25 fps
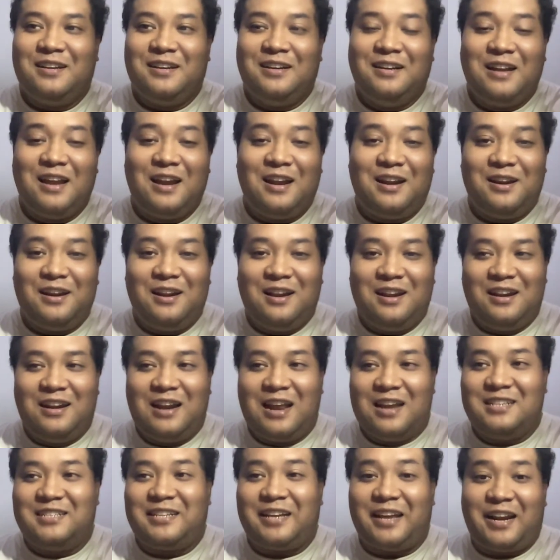dan
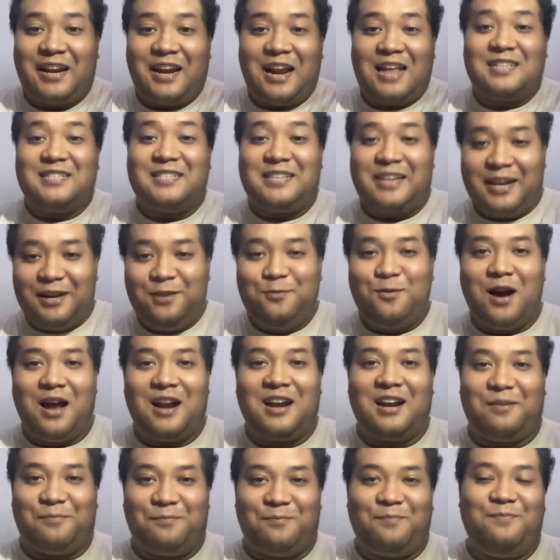dan Serenat
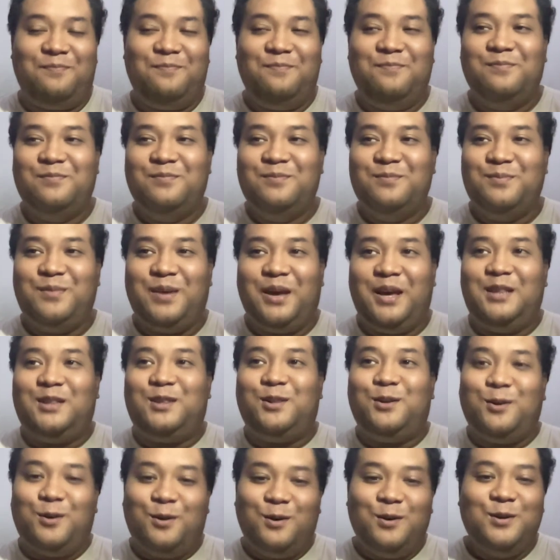C26
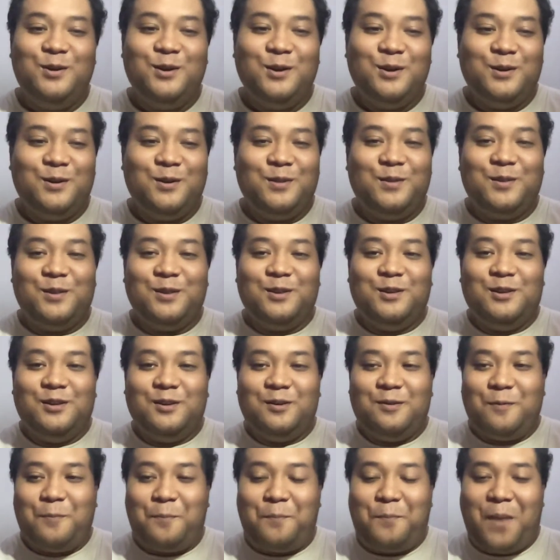itu
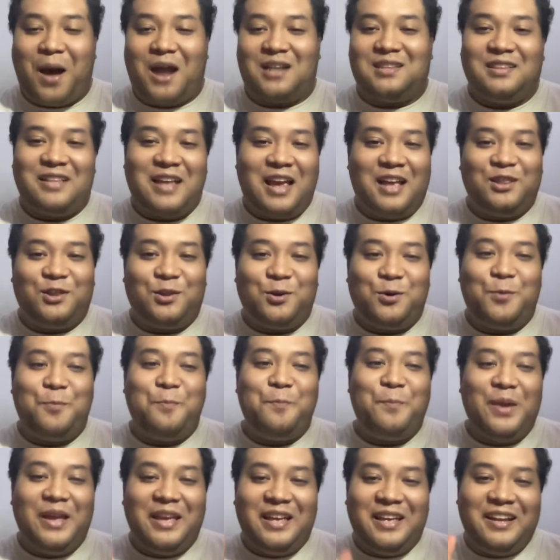partnya itu
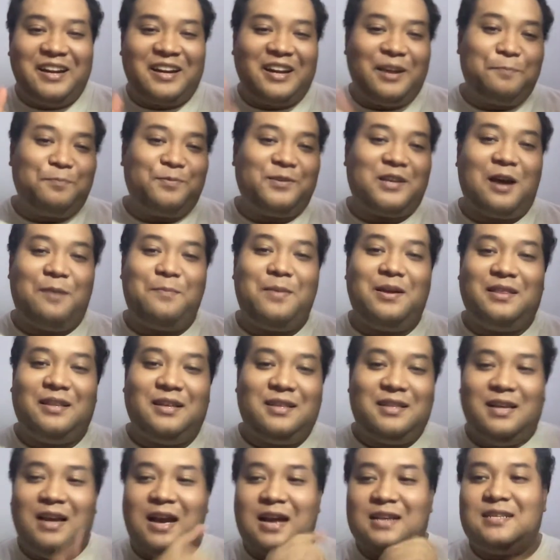mirip sama
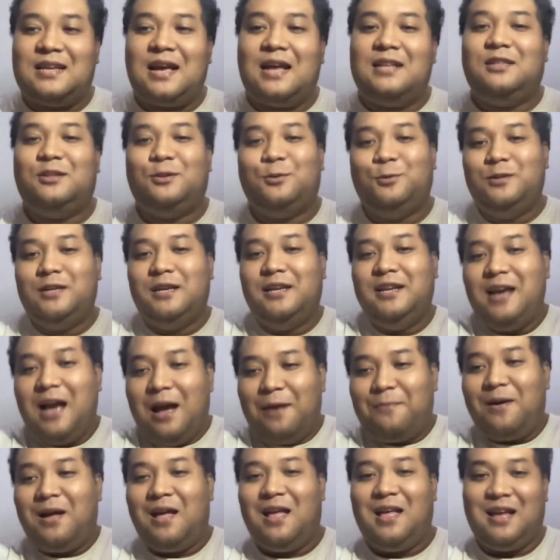T31 jadi
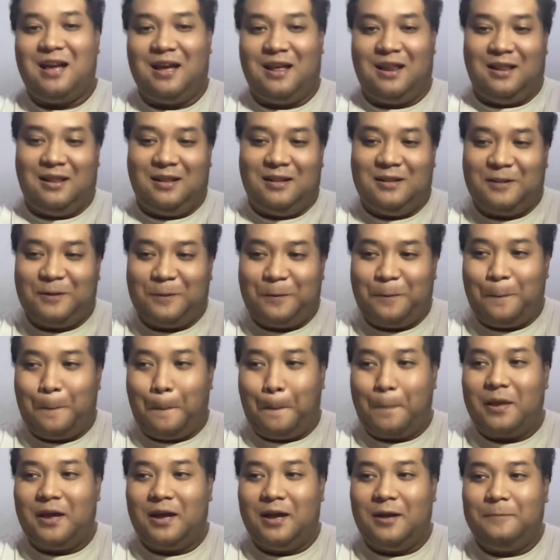nggak mahal
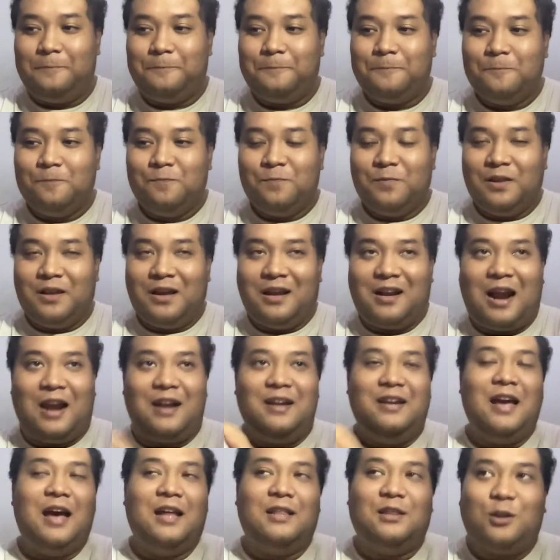ya
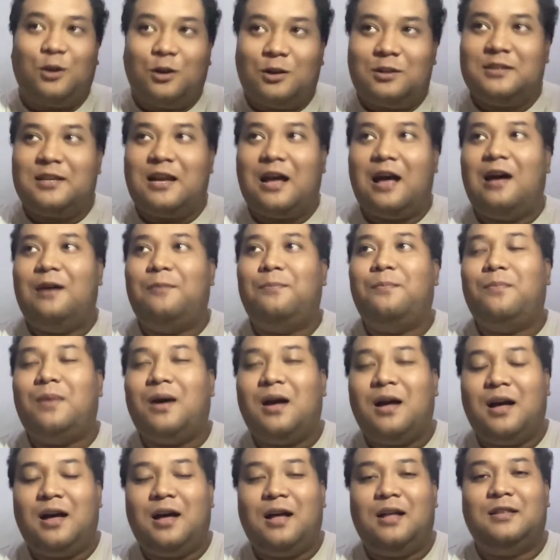radiator
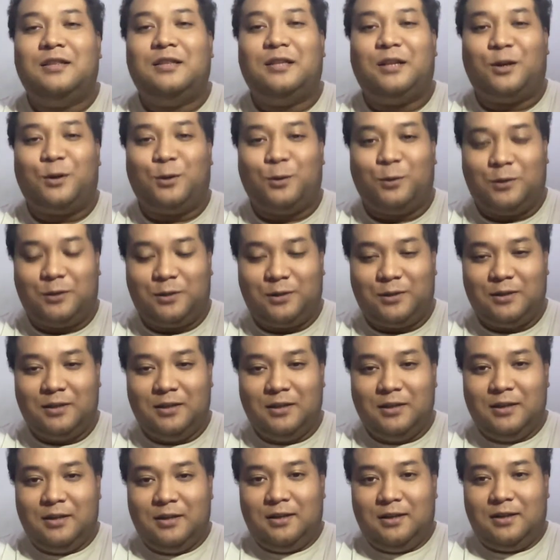sama terus
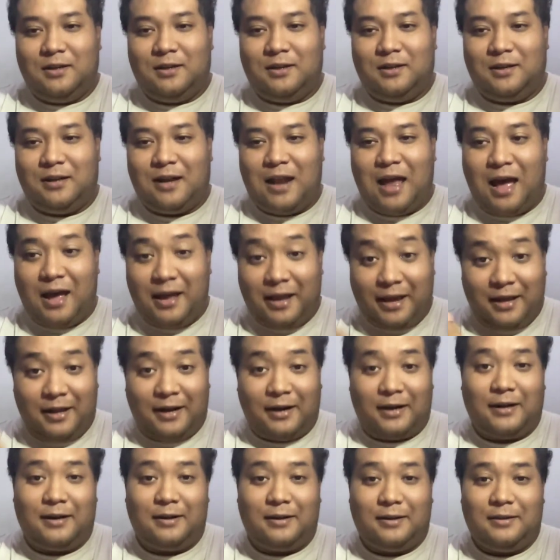uh,
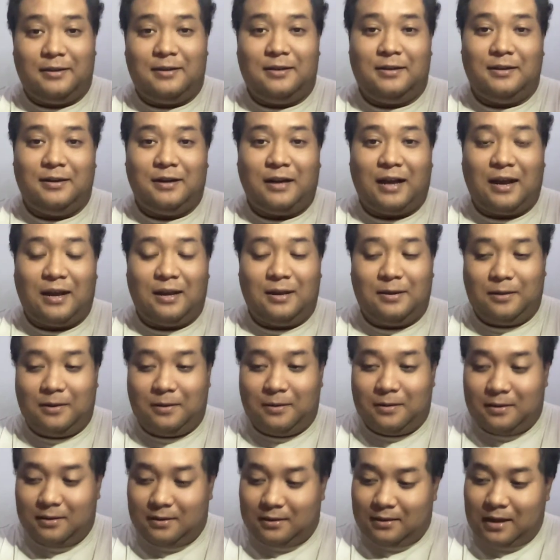lahir uh,
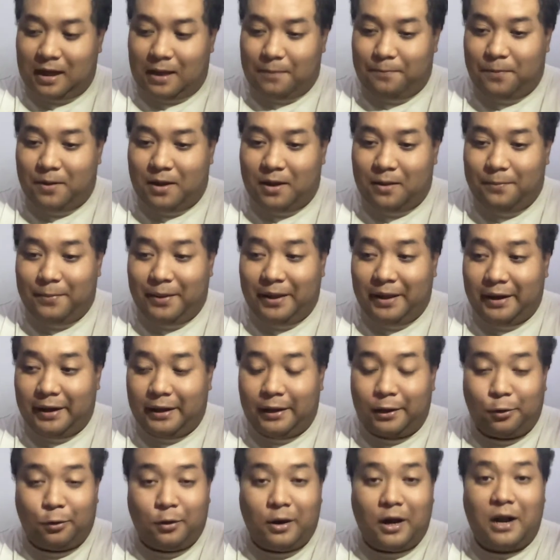uh, apa
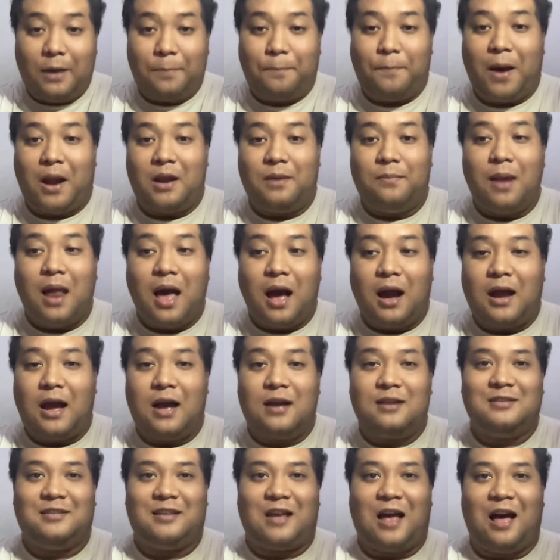bearing roda depan
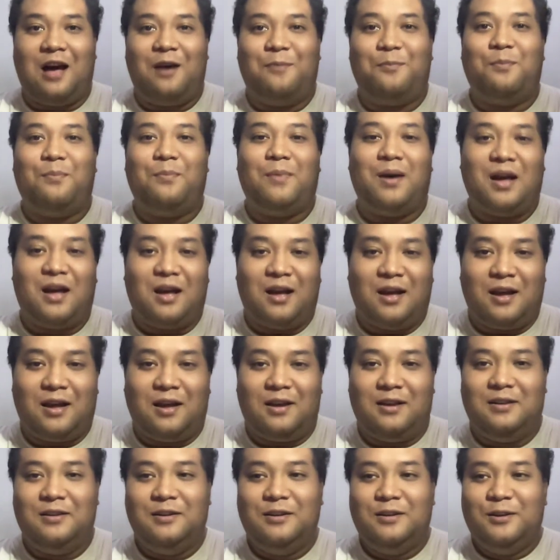belakang
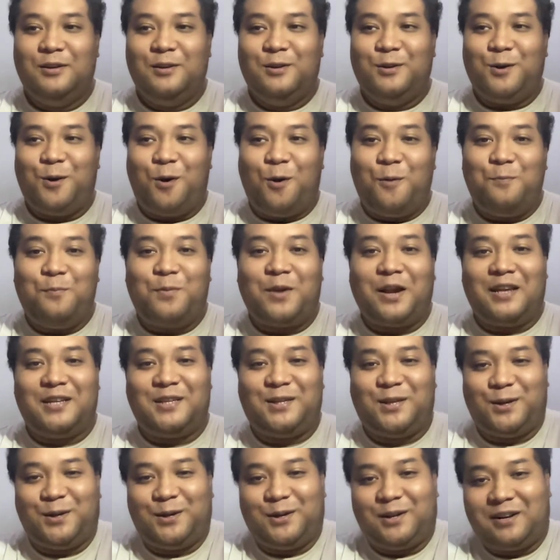sama
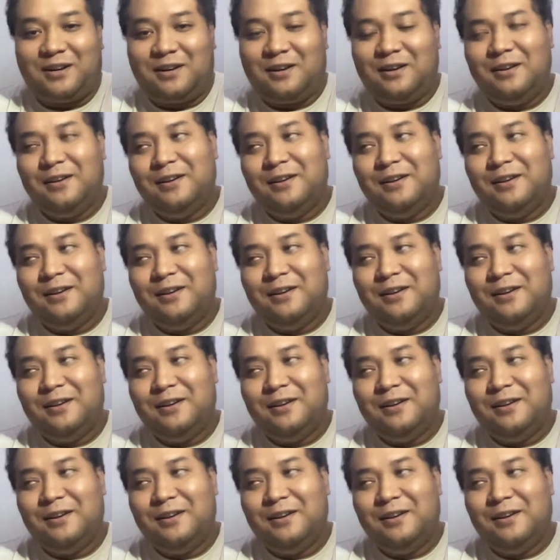kompresor